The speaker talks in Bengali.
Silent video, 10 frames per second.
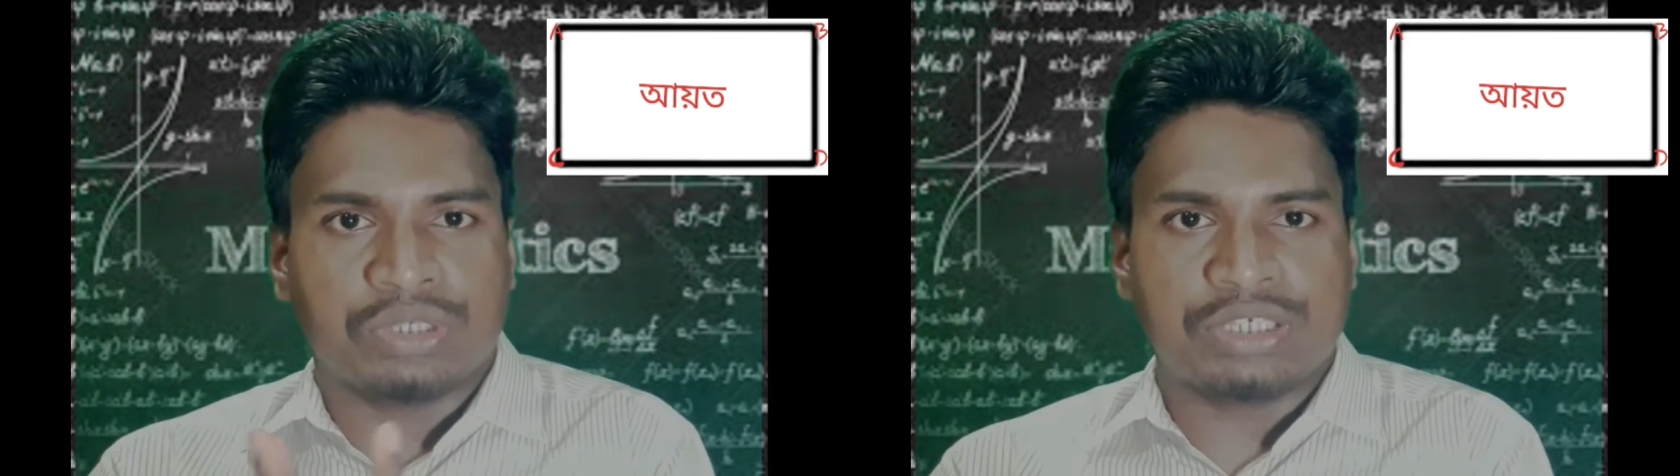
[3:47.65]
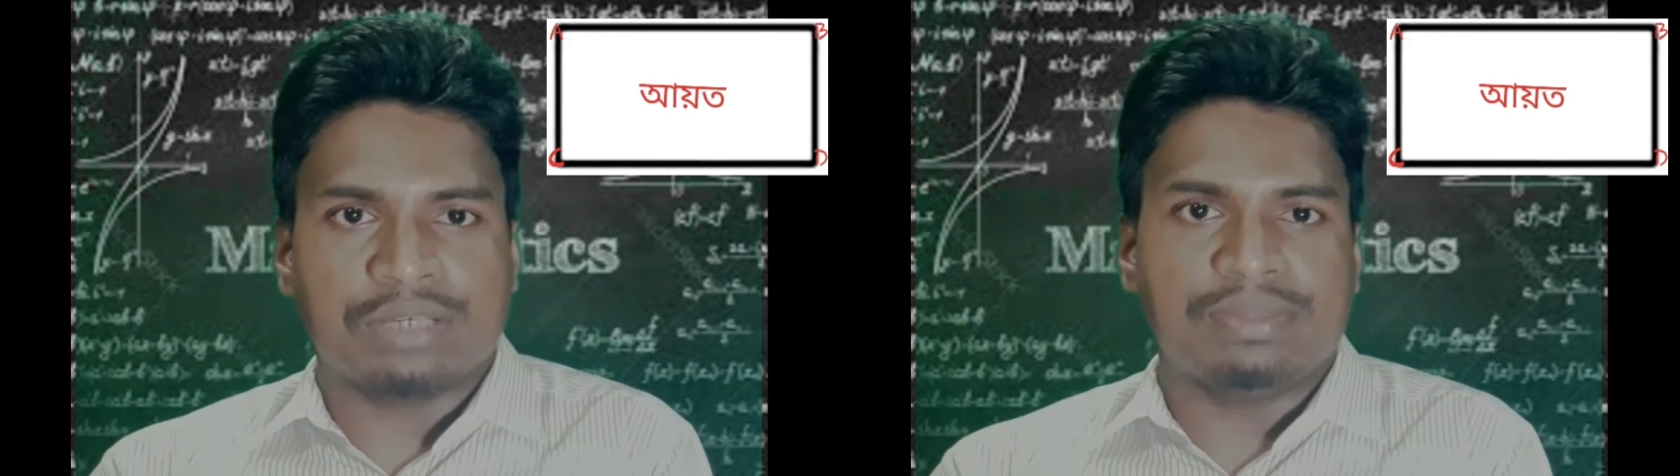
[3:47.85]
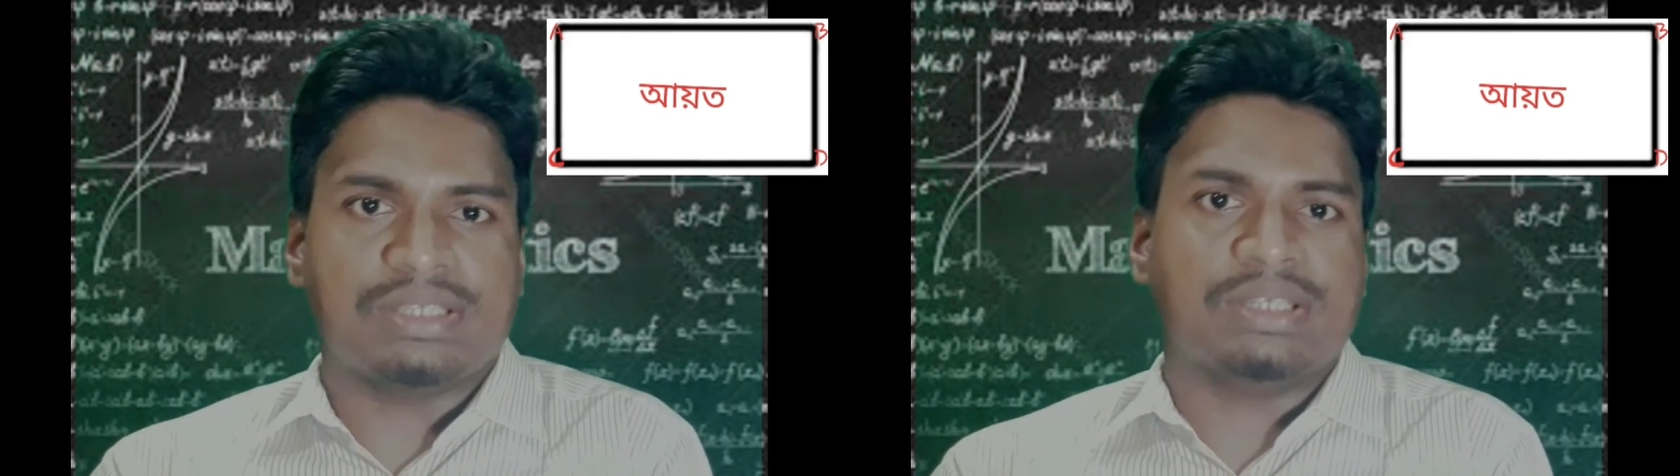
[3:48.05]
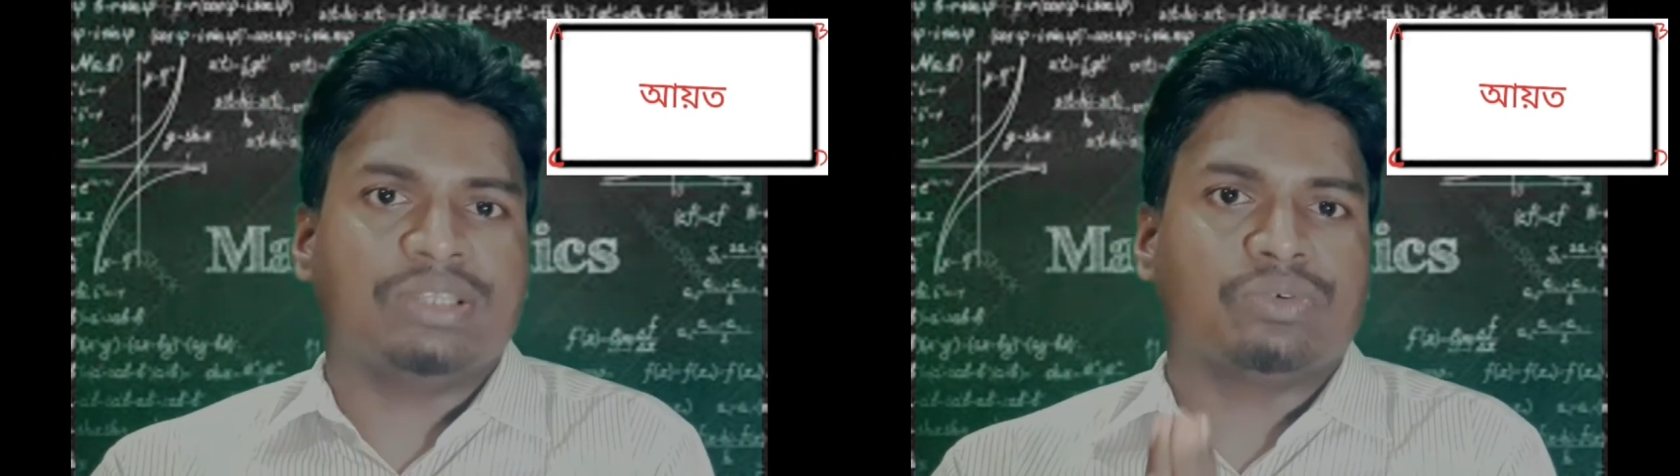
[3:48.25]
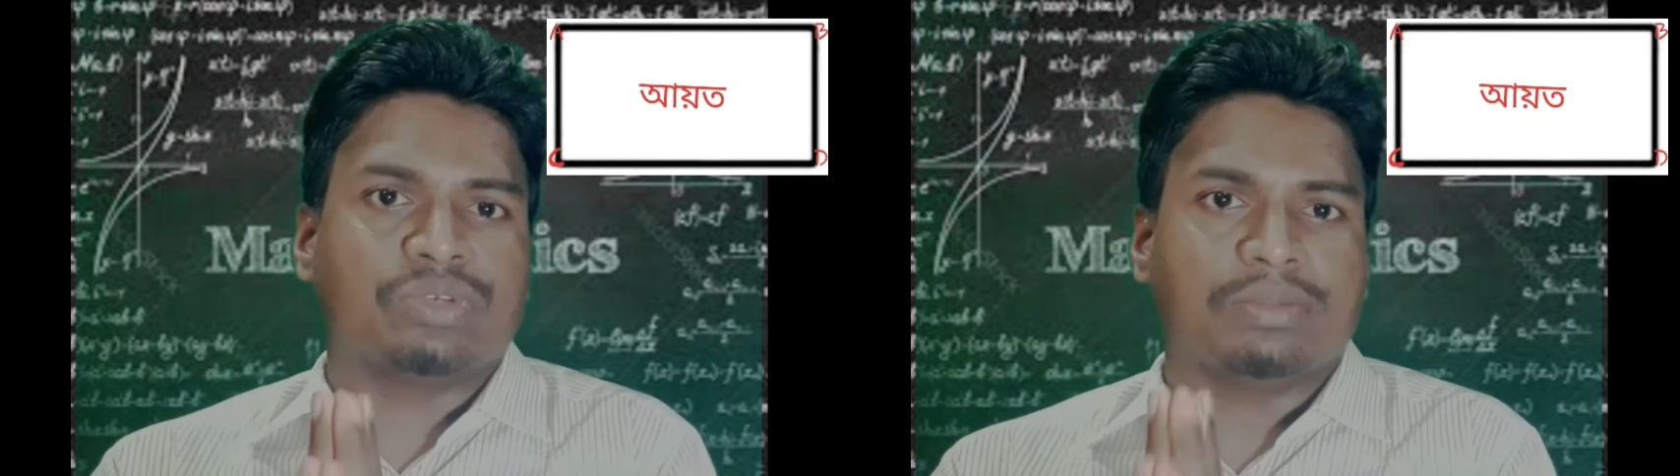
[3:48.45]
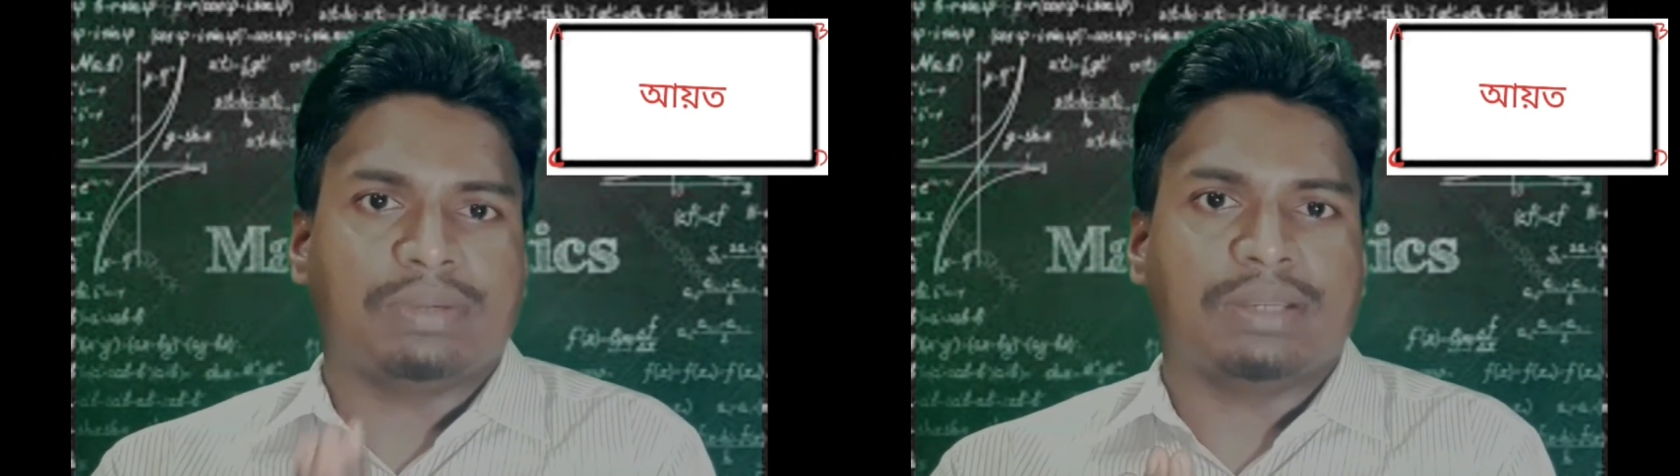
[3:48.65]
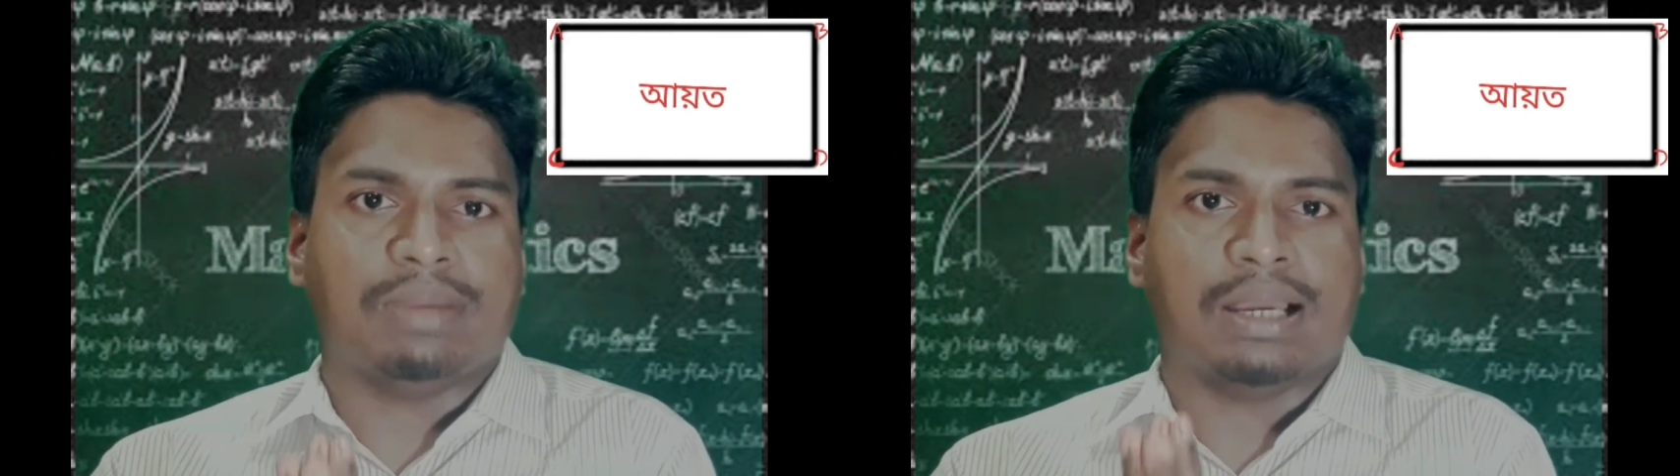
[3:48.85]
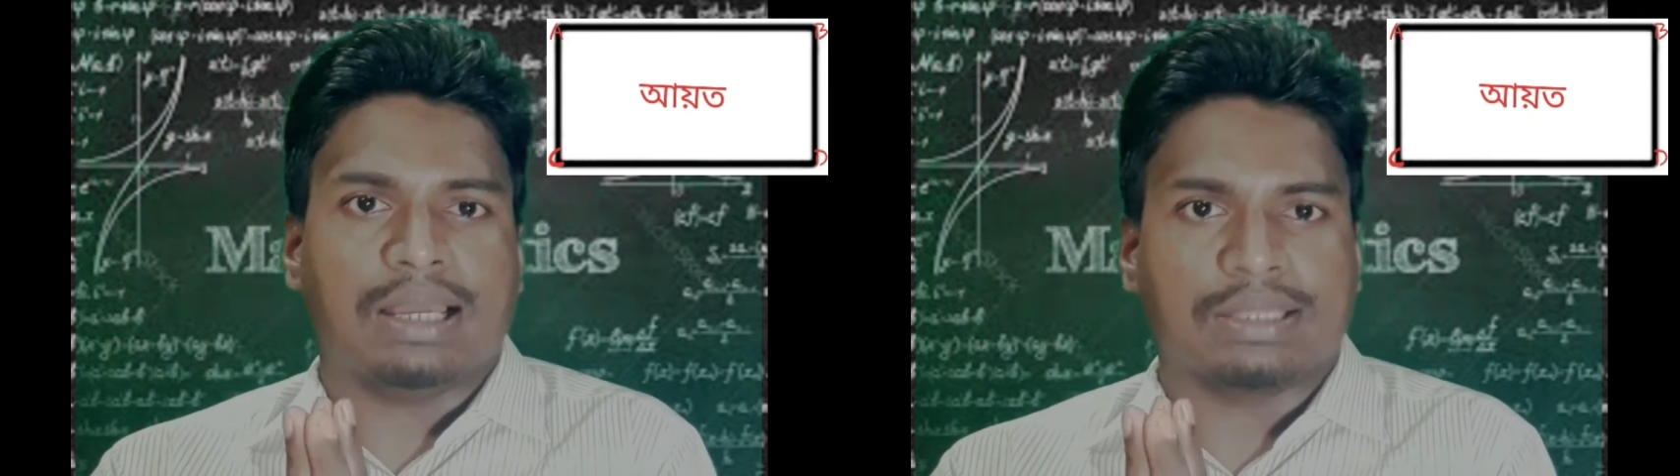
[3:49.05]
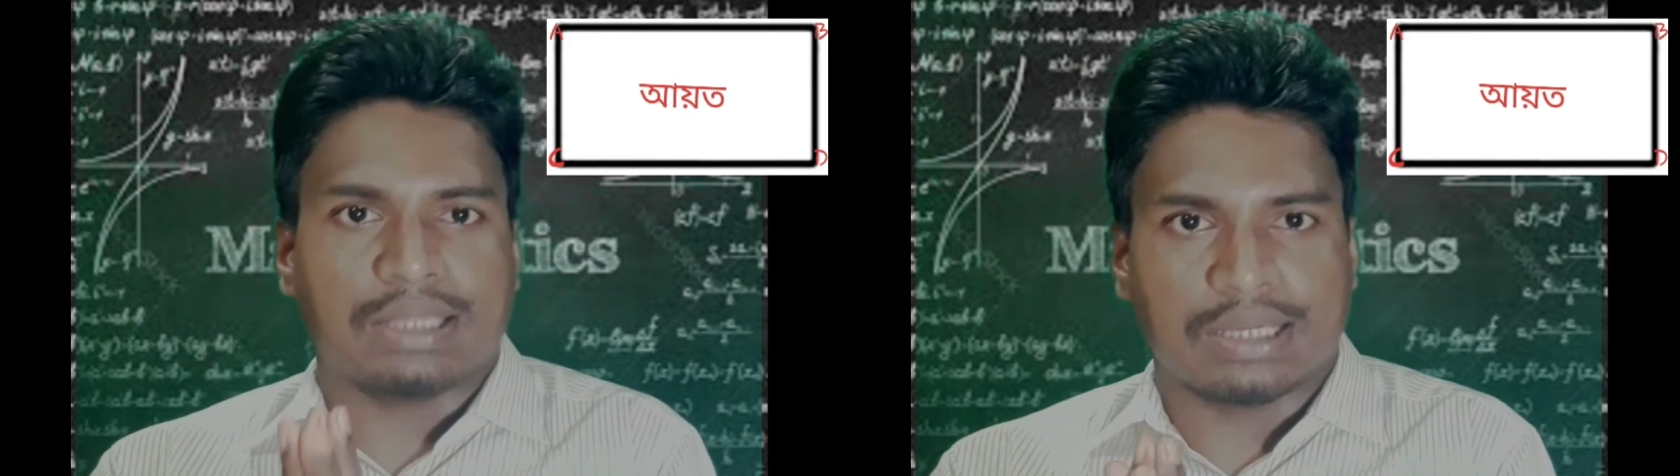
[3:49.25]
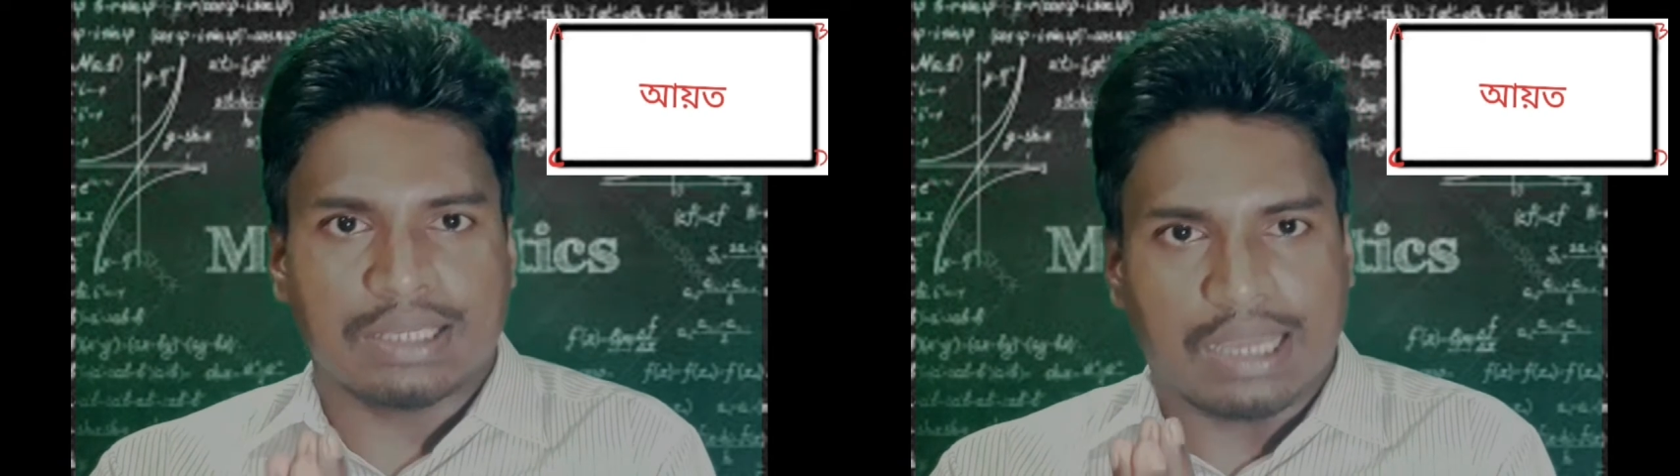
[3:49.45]
হিসেবে চিহ্নিত করতে পারি বা
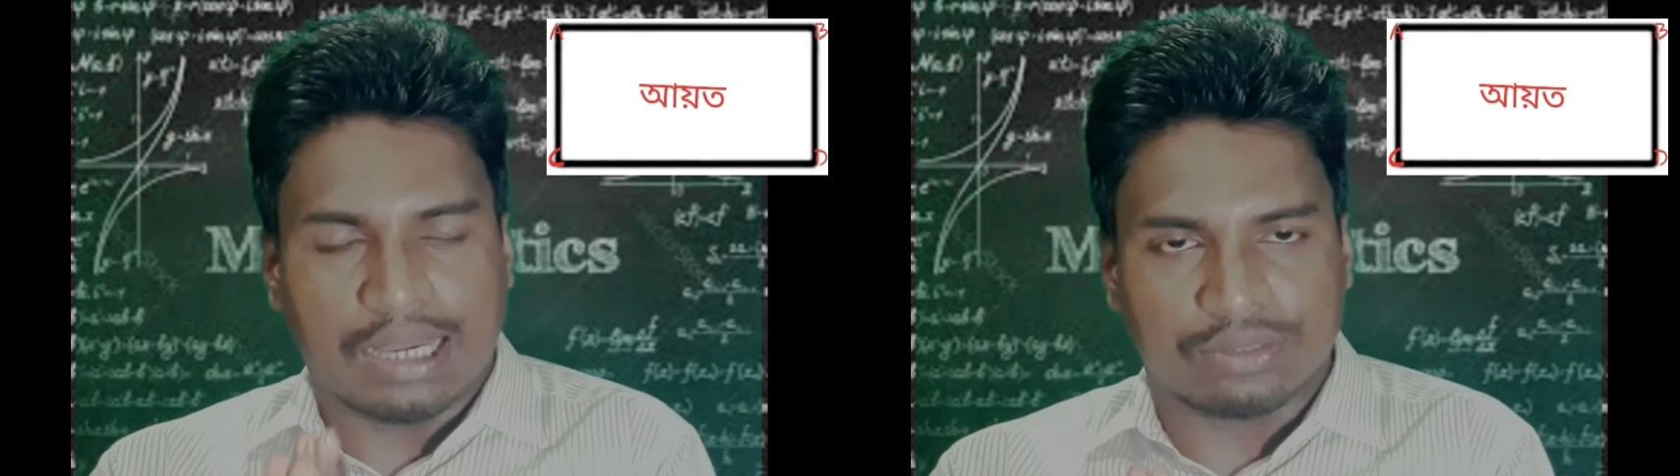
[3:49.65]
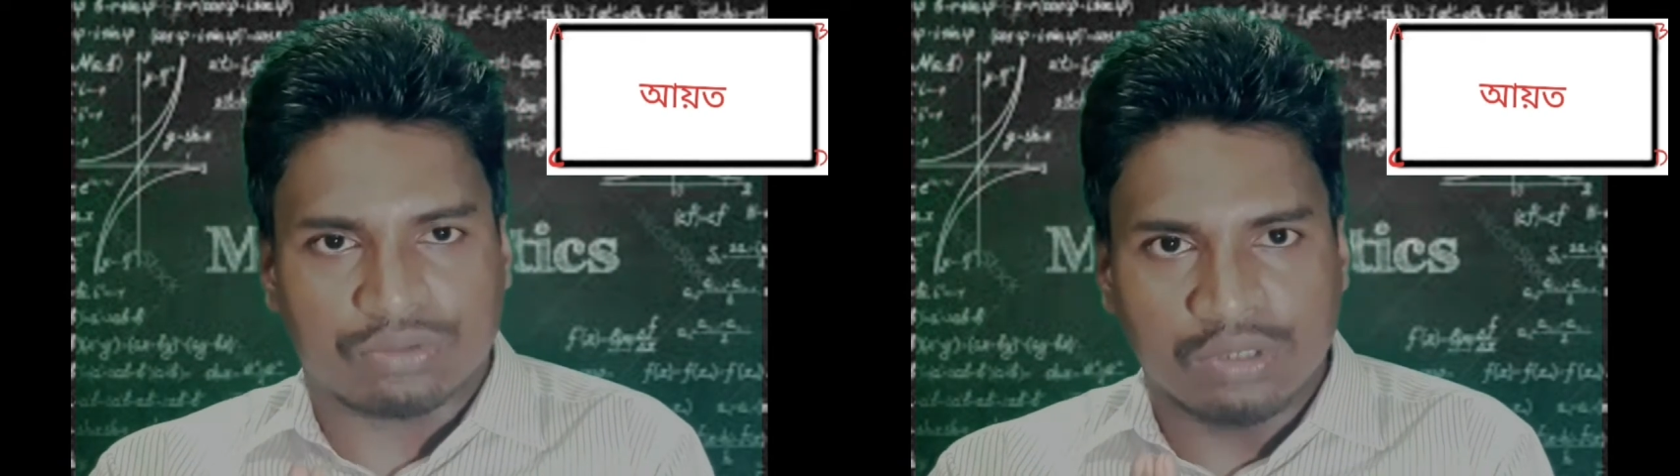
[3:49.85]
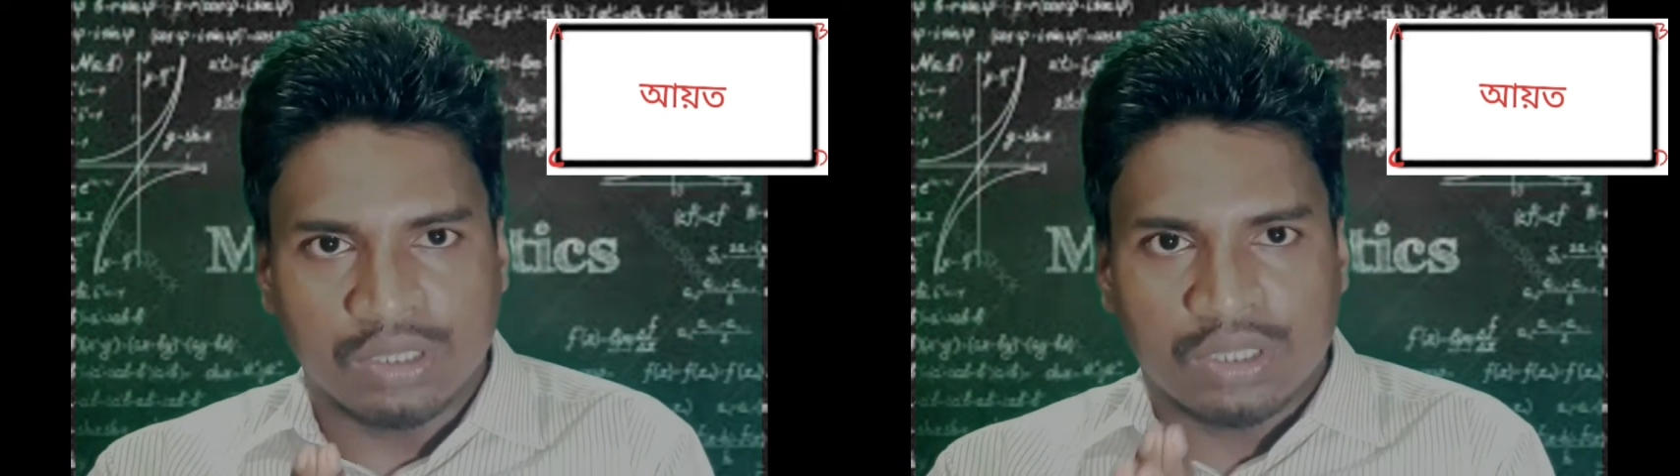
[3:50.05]
তাকে আয়ত